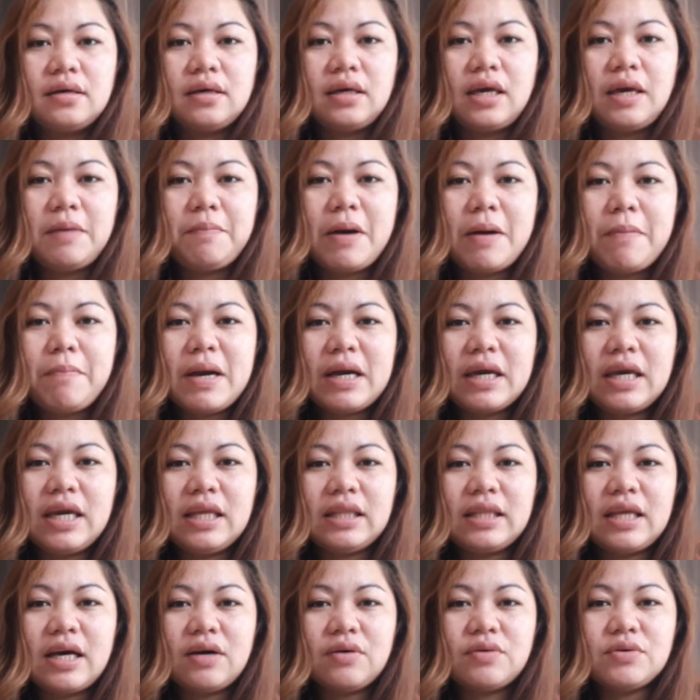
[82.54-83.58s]

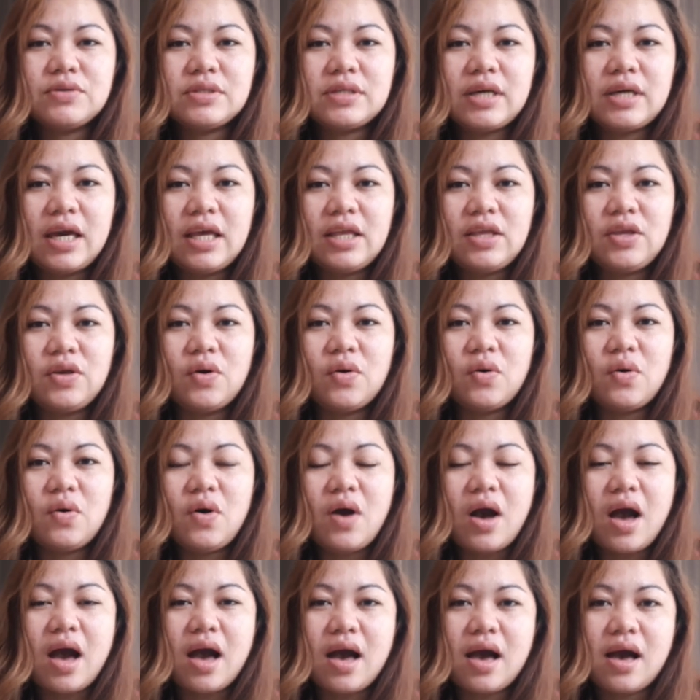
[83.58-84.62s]
ipapakita ko sa inyo
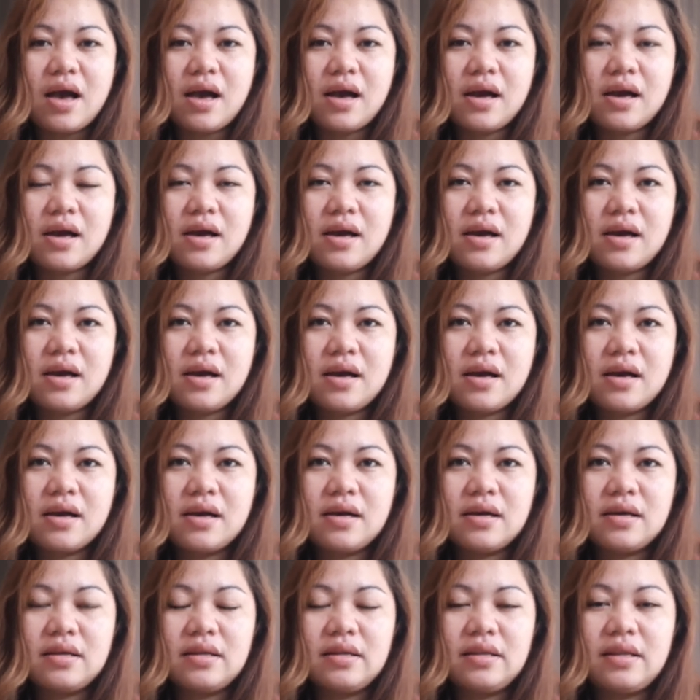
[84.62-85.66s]
ang
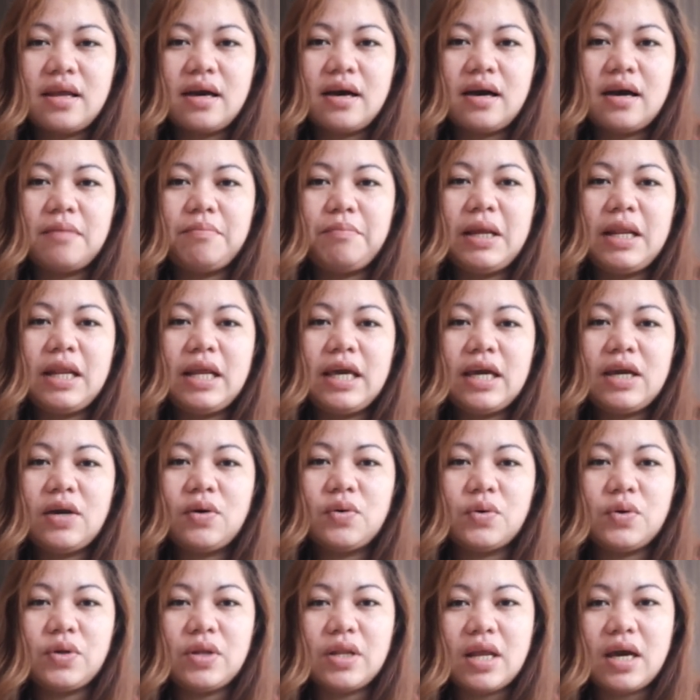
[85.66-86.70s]
nabili
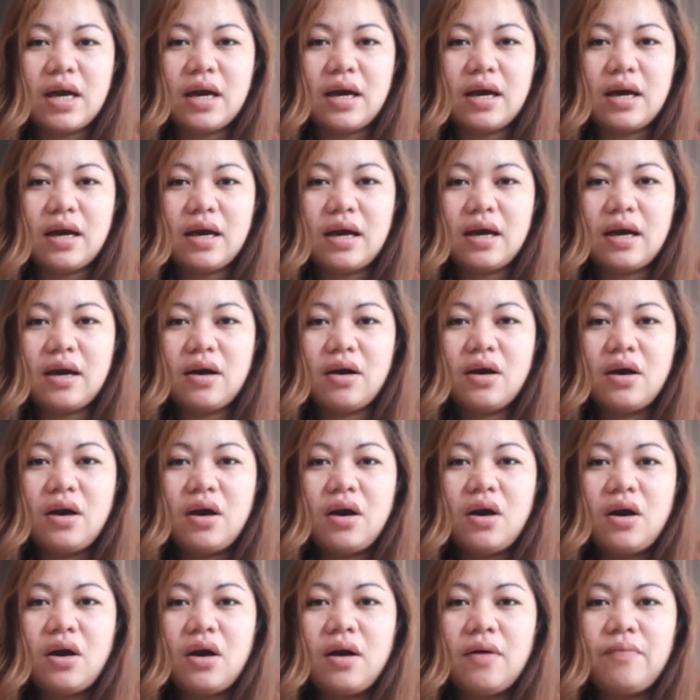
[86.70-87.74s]
ko na
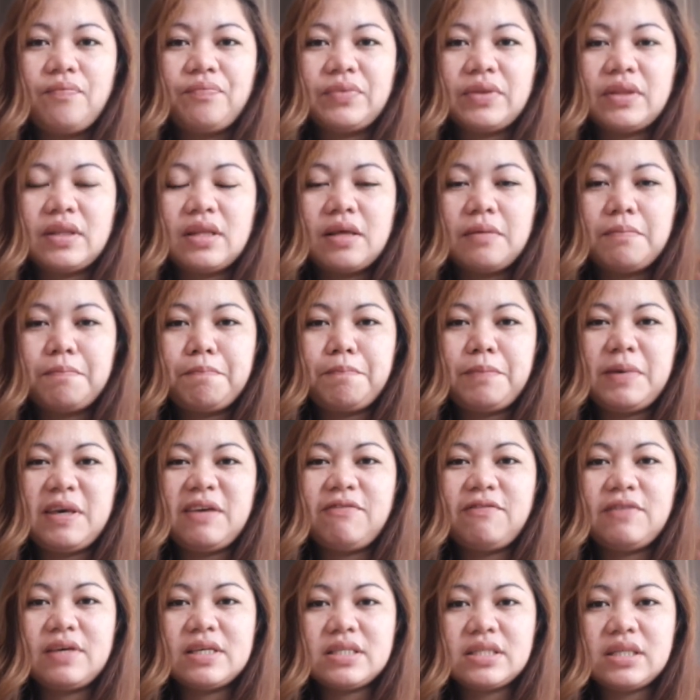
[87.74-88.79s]

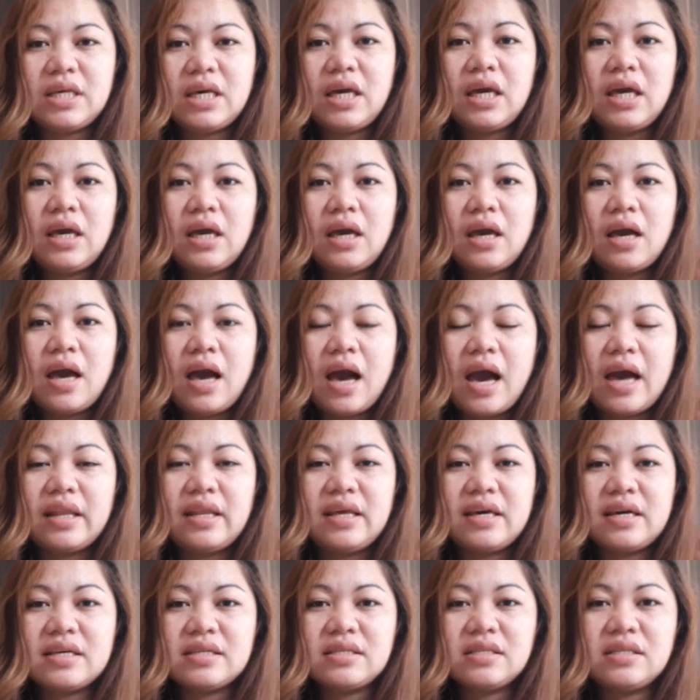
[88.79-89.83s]
PVC
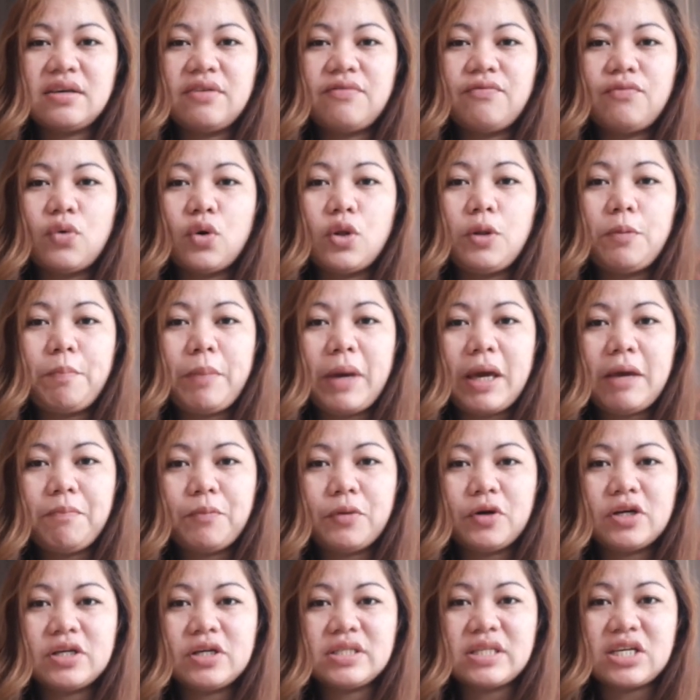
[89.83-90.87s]
adhesive
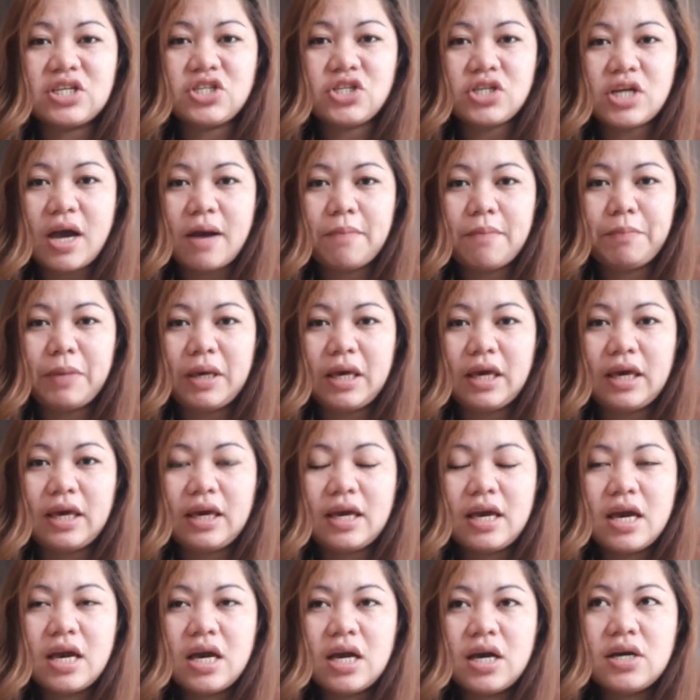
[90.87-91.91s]
wallpaper sa Shopee.
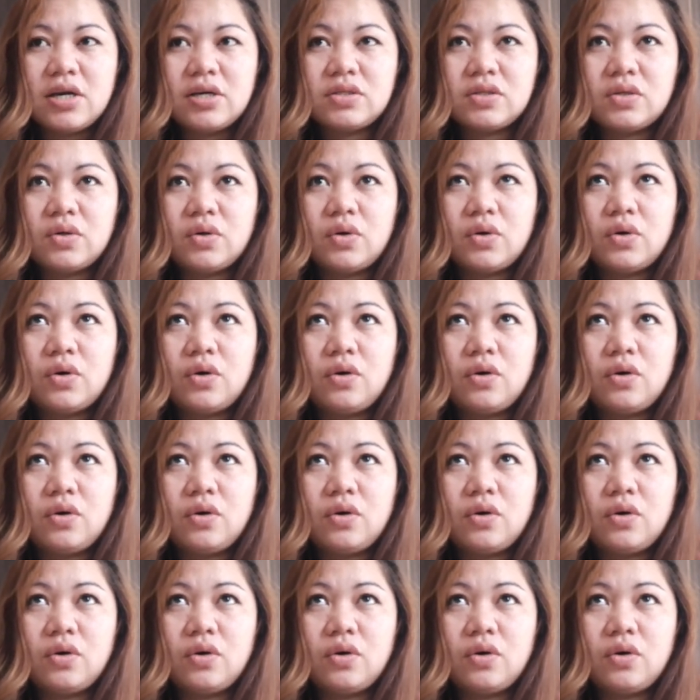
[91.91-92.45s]
So,